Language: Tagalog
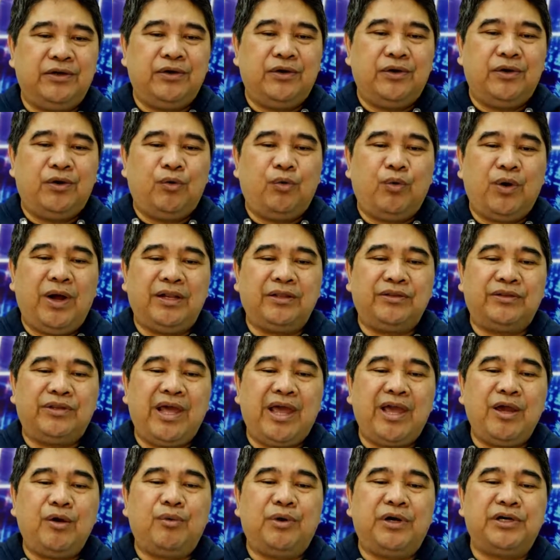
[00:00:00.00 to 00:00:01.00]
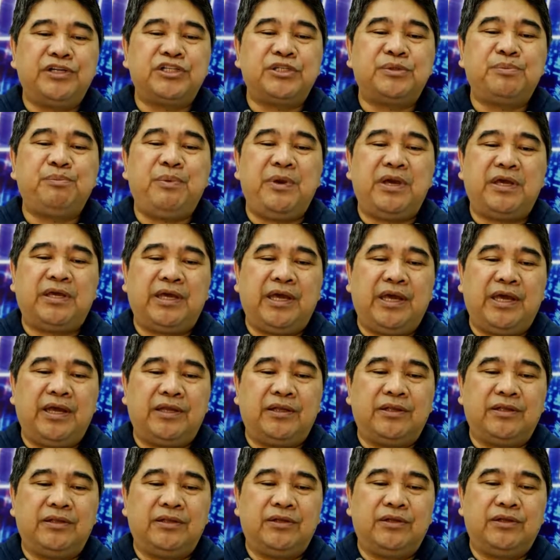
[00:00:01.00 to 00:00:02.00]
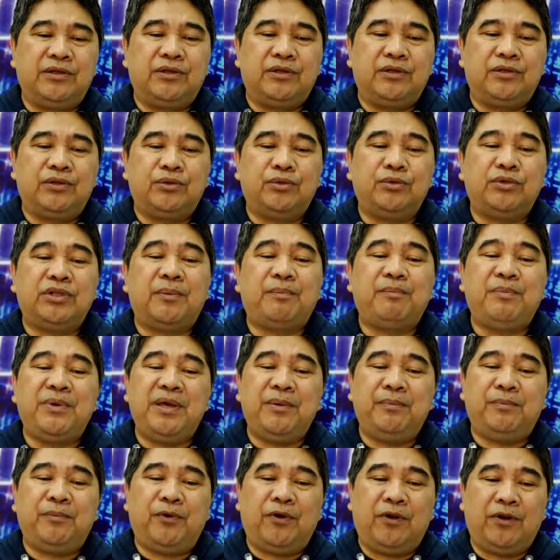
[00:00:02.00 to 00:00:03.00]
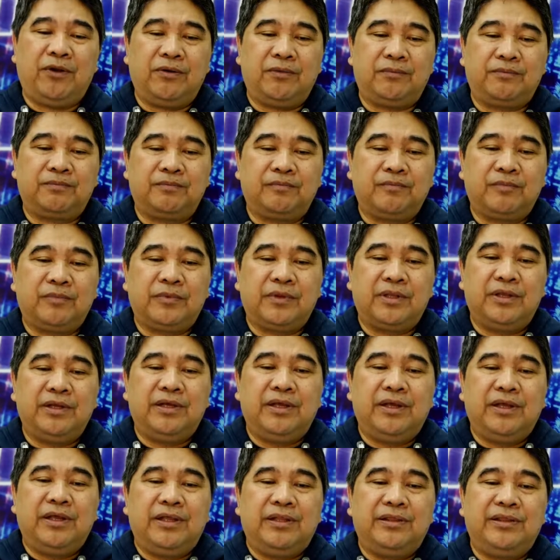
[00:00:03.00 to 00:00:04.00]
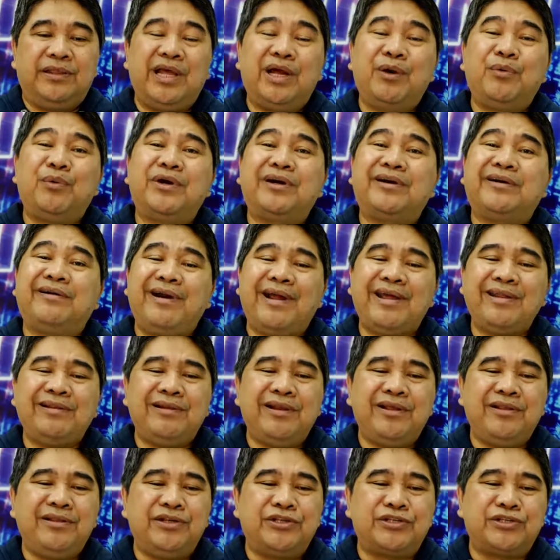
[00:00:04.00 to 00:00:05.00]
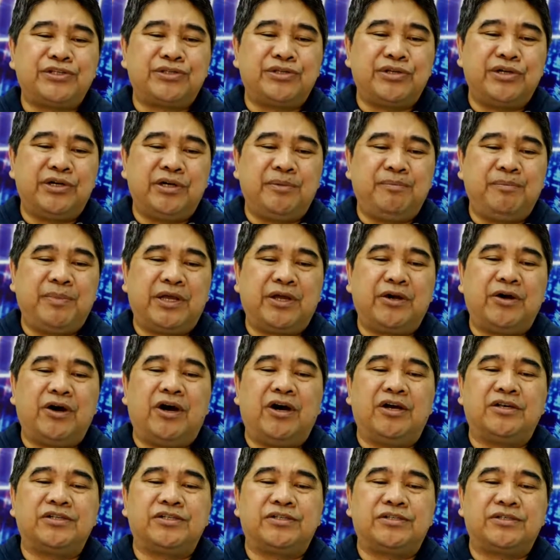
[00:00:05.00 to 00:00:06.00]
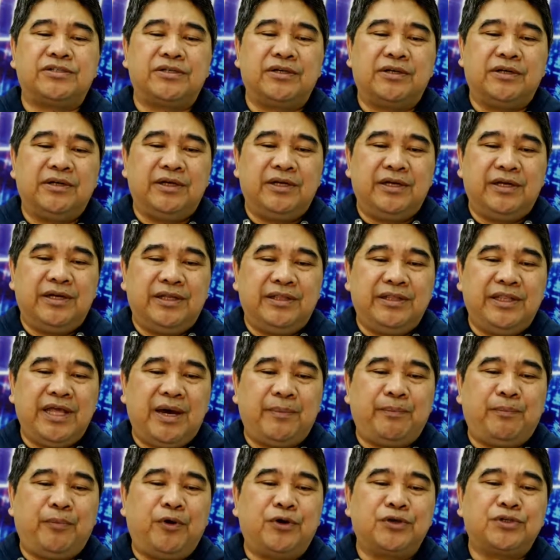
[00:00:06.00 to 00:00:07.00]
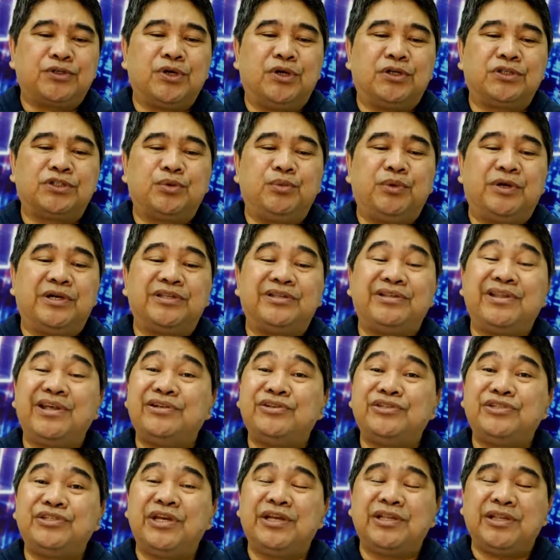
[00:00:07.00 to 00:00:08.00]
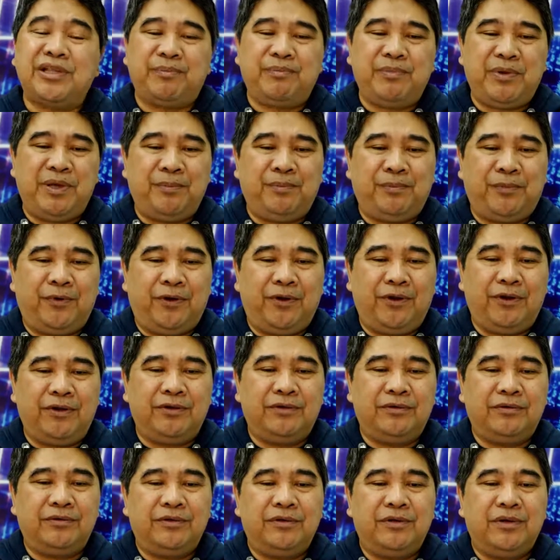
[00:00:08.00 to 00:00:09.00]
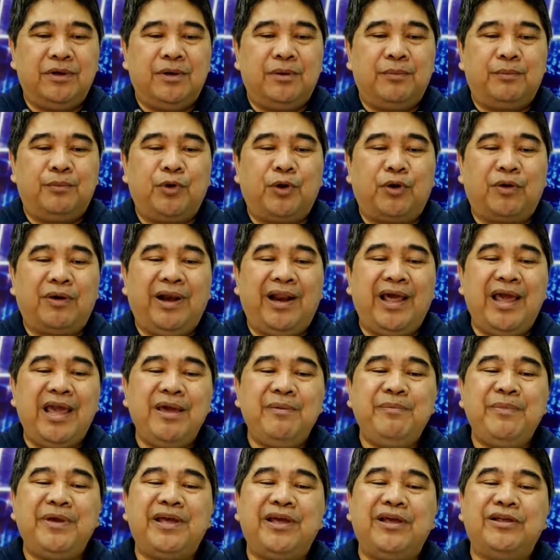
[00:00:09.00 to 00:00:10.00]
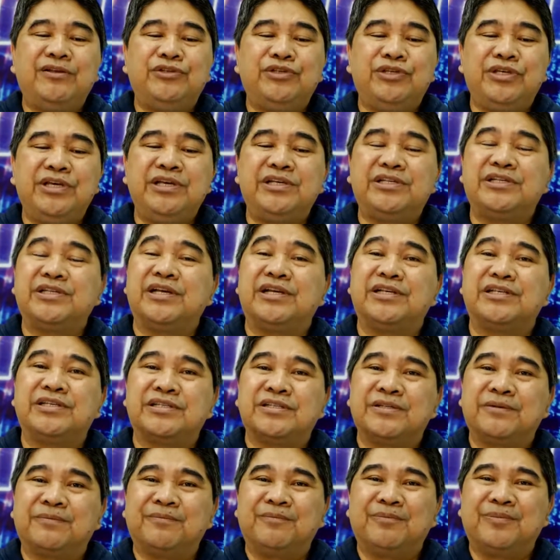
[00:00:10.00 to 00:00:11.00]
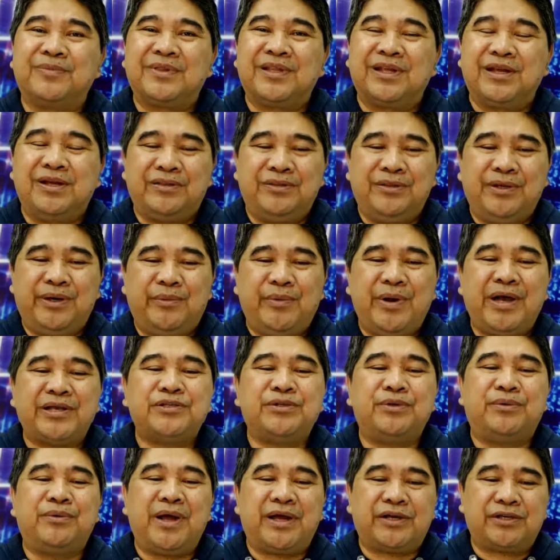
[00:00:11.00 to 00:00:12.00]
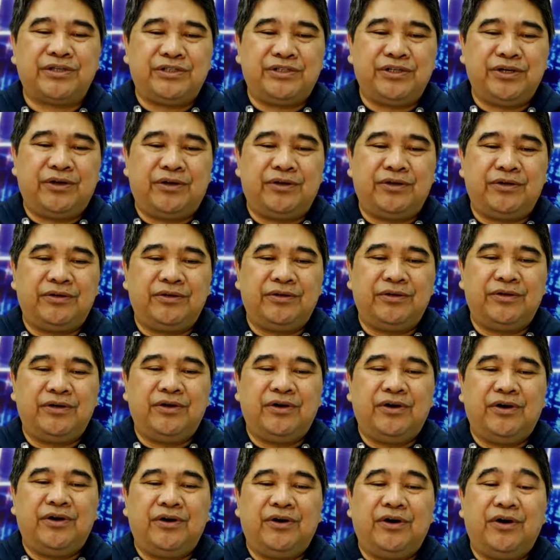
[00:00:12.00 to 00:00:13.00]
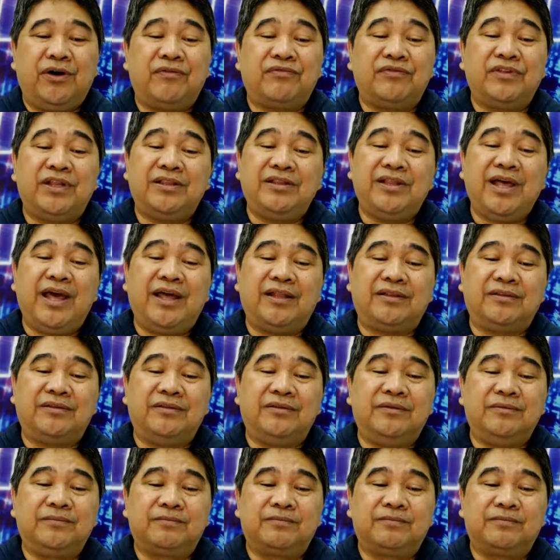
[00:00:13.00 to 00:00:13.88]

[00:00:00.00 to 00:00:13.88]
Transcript: while they were speaking to the people. They were greatly disturbed because the apostles were teaching the people, proclaiming in Jesus the resurrection of the dead.